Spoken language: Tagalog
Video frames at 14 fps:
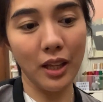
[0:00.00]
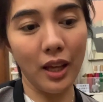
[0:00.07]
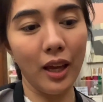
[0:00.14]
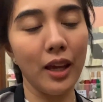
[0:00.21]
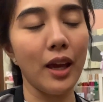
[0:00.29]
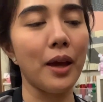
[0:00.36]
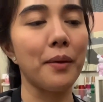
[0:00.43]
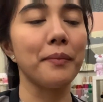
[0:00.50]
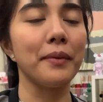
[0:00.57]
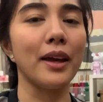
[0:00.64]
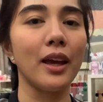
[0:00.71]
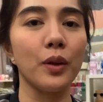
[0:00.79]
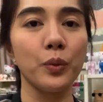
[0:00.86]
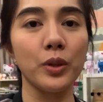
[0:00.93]
a.m.
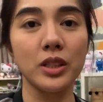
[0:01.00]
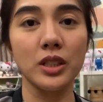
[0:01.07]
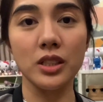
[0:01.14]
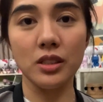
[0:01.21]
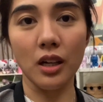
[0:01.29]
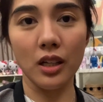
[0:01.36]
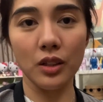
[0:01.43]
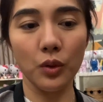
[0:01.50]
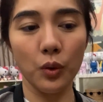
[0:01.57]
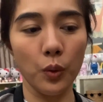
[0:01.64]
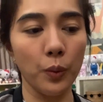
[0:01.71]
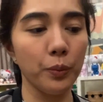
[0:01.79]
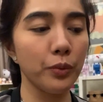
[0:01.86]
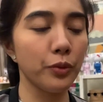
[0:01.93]
and we just got
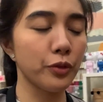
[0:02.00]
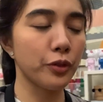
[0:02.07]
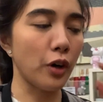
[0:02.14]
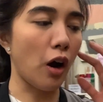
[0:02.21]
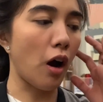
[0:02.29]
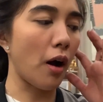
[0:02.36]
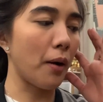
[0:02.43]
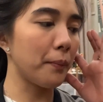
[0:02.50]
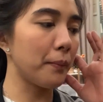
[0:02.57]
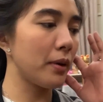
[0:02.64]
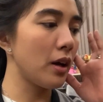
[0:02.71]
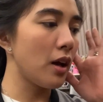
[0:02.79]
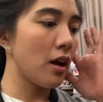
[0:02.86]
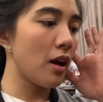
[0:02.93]
home from
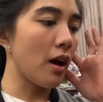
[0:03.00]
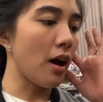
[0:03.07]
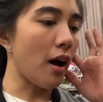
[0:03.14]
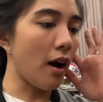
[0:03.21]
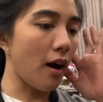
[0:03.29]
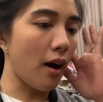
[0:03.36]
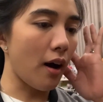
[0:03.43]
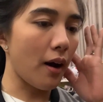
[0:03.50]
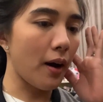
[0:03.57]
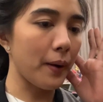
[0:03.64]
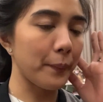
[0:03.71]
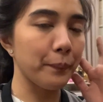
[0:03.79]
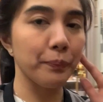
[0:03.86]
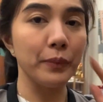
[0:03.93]

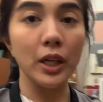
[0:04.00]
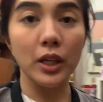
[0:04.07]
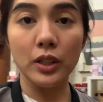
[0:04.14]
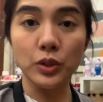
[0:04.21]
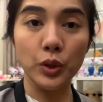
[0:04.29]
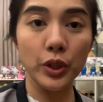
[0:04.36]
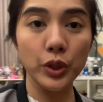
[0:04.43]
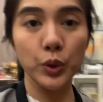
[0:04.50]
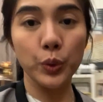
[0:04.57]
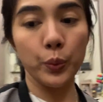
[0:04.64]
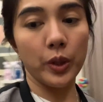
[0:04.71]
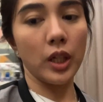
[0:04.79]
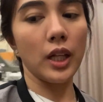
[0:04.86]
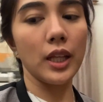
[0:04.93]
um, Resorts
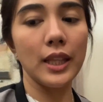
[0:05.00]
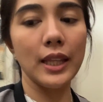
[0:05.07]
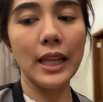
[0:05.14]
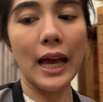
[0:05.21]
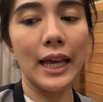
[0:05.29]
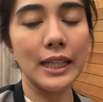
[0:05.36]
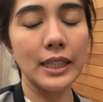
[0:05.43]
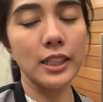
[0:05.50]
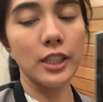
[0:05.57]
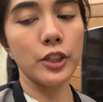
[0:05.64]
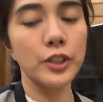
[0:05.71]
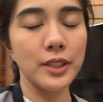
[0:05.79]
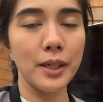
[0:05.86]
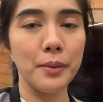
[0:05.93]
World dahil
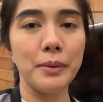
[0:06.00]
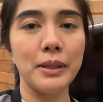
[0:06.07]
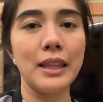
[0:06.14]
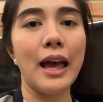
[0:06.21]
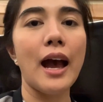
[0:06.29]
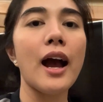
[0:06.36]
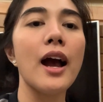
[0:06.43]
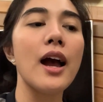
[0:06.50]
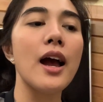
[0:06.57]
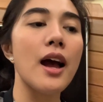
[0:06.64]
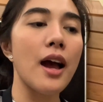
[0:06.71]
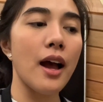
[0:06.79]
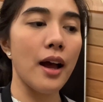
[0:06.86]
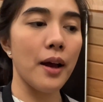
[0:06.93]
nanood kami ng
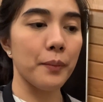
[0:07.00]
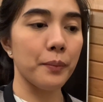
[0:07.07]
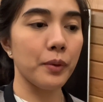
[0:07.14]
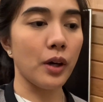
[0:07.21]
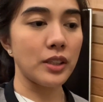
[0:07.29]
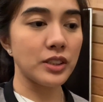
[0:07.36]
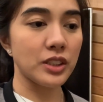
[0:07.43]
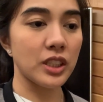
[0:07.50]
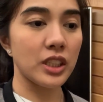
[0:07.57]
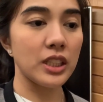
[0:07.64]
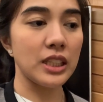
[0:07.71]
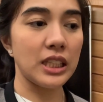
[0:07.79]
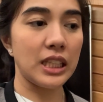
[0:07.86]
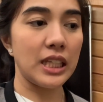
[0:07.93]
um, concert
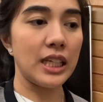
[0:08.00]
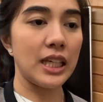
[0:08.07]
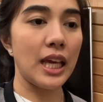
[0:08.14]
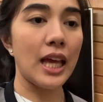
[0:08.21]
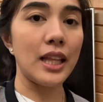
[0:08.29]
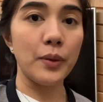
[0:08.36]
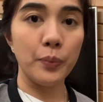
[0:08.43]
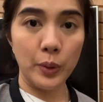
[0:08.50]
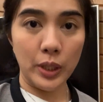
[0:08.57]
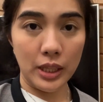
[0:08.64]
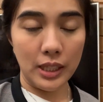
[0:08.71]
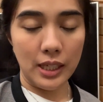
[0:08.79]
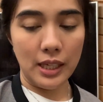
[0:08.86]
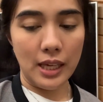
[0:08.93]
ni Eddie
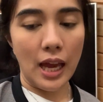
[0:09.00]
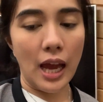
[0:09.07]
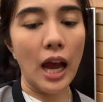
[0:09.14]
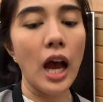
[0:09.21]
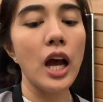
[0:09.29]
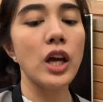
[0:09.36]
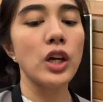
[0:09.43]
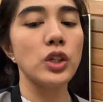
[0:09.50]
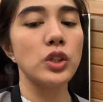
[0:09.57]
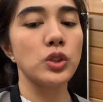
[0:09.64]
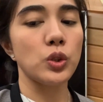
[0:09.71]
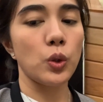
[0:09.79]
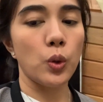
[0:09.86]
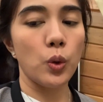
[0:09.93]
Buendia.
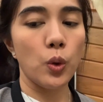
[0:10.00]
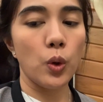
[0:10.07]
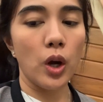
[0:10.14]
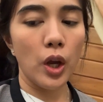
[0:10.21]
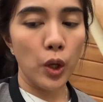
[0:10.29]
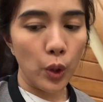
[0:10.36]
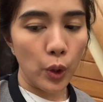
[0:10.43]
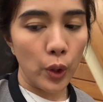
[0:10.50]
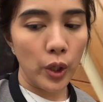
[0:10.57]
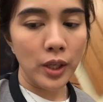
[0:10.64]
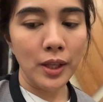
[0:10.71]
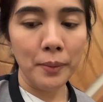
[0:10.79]
So, ngayon